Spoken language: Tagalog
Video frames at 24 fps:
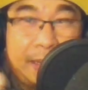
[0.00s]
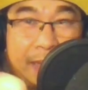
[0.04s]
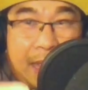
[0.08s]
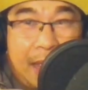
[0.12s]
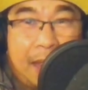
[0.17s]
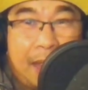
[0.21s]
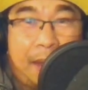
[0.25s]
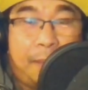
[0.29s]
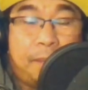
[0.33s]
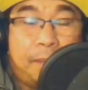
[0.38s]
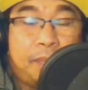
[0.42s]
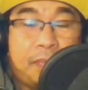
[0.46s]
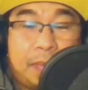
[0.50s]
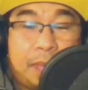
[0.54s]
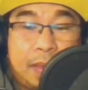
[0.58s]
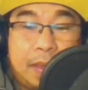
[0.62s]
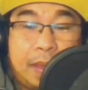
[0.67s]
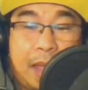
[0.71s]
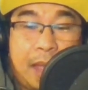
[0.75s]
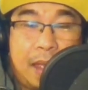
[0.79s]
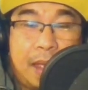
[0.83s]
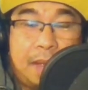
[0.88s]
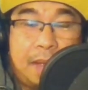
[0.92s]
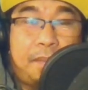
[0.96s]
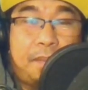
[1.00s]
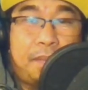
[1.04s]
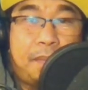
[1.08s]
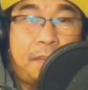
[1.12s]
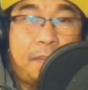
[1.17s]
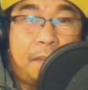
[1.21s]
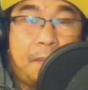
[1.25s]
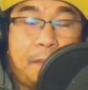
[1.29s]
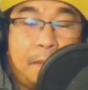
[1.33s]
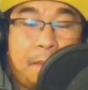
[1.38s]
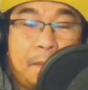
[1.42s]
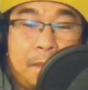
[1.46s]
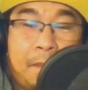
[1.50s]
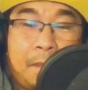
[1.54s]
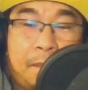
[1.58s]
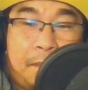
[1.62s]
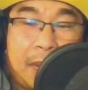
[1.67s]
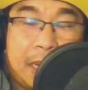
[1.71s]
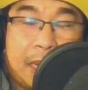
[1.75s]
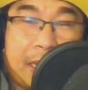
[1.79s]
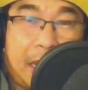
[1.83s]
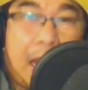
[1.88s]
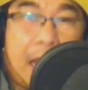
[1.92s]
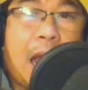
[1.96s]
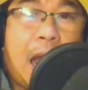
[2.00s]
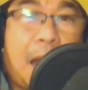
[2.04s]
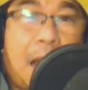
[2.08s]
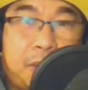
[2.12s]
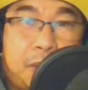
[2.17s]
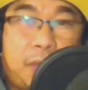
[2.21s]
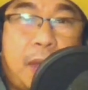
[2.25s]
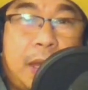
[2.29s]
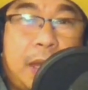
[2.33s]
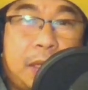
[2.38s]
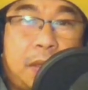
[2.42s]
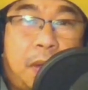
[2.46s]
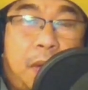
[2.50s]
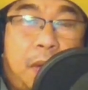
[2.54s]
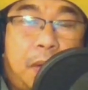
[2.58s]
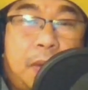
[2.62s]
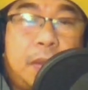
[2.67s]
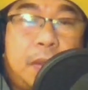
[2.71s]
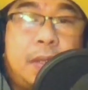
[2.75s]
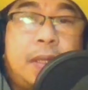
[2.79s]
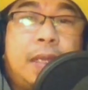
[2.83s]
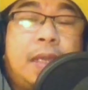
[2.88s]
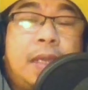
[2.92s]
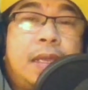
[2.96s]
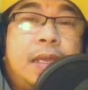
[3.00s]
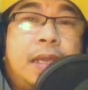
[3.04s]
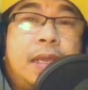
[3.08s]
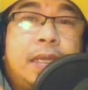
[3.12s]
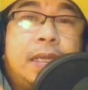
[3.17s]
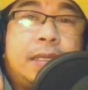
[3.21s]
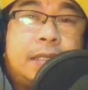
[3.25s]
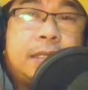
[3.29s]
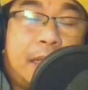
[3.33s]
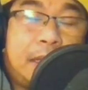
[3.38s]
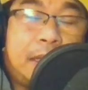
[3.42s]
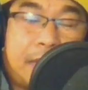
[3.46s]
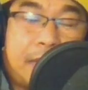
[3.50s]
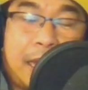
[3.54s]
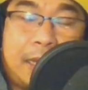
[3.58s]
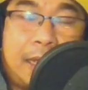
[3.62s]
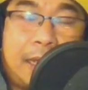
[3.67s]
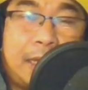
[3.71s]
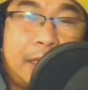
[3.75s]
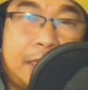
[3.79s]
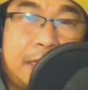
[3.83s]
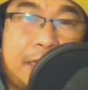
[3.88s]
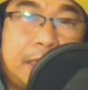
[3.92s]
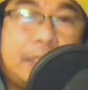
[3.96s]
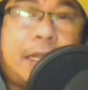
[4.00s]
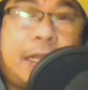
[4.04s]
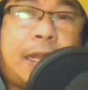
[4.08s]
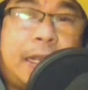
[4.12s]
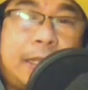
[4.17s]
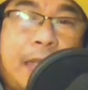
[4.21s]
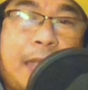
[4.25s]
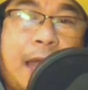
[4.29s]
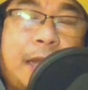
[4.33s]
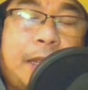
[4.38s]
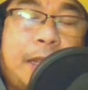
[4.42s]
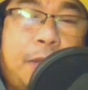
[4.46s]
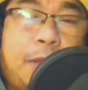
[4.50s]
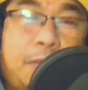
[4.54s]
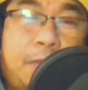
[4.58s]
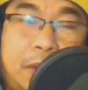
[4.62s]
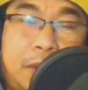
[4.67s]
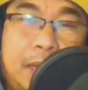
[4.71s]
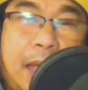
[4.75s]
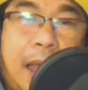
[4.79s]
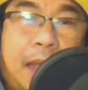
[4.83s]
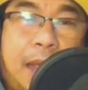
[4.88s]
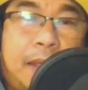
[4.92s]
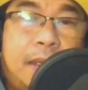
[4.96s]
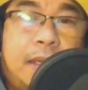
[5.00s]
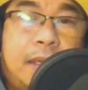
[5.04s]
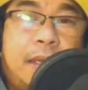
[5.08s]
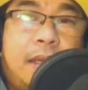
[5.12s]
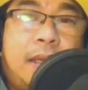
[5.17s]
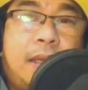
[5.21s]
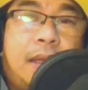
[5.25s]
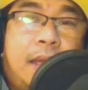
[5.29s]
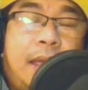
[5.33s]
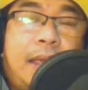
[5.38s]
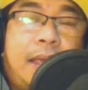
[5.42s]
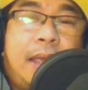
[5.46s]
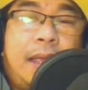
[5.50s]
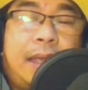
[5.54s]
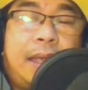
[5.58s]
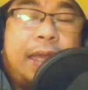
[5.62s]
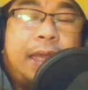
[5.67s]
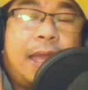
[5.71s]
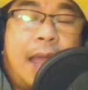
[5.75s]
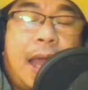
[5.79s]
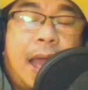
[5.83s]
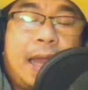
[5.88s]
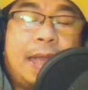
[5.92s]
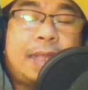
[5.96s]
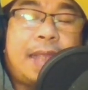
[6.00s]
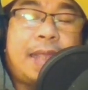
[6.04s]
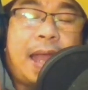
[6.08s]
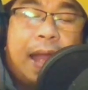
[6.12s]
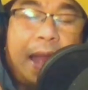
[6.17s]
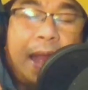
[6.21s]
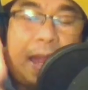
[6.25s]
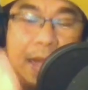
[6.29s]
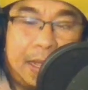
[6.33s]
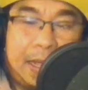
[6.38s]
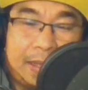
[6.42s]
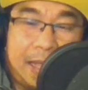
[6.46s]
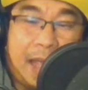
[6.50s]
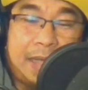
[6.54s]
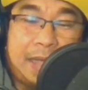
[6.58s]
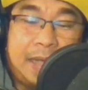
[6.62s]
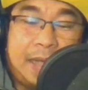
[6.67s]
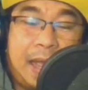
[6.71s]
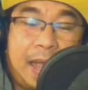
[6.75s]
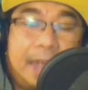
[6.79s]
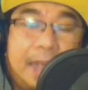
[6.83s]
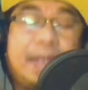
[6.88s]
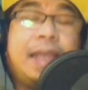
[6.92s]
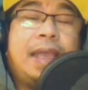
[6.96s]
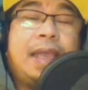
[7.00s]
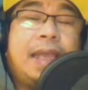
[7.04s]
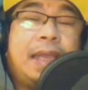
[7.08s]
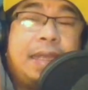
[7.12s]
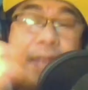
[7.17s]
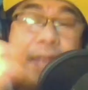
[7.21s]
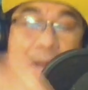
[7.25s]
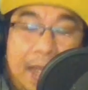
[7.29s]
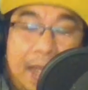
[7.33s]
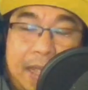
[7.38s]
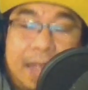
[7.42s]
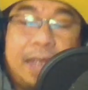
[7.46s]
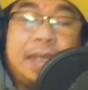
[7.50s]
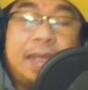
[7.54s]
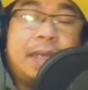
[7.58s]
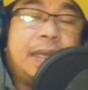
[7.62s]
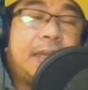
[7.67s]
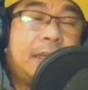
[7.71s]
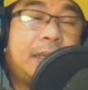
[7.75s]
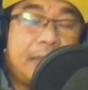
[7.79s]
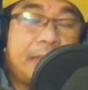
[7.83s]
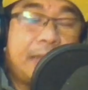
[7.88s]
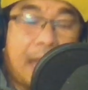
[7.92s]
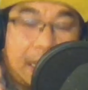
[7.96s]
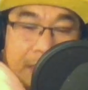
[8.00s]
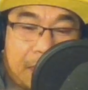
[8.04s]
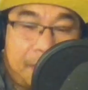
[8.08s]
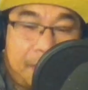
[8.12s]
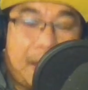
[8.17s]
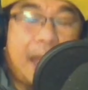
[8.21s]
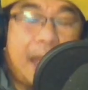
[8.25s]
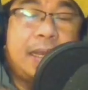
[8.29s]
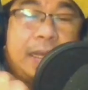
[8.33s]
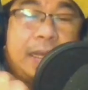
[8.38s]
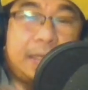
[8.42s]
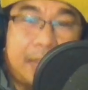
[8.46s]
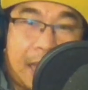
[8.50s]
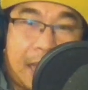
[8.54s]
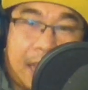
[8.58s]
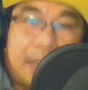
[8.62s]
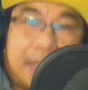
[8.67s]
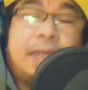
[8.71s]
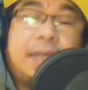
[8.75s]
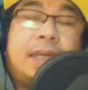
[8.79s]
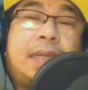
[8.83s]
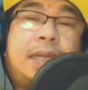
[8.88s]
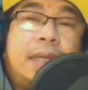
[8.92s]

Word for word: nga ng pagkaka-abswelto sa anak ni Secretary Remulla, eh, kay halatang halata siya na nasa panig siya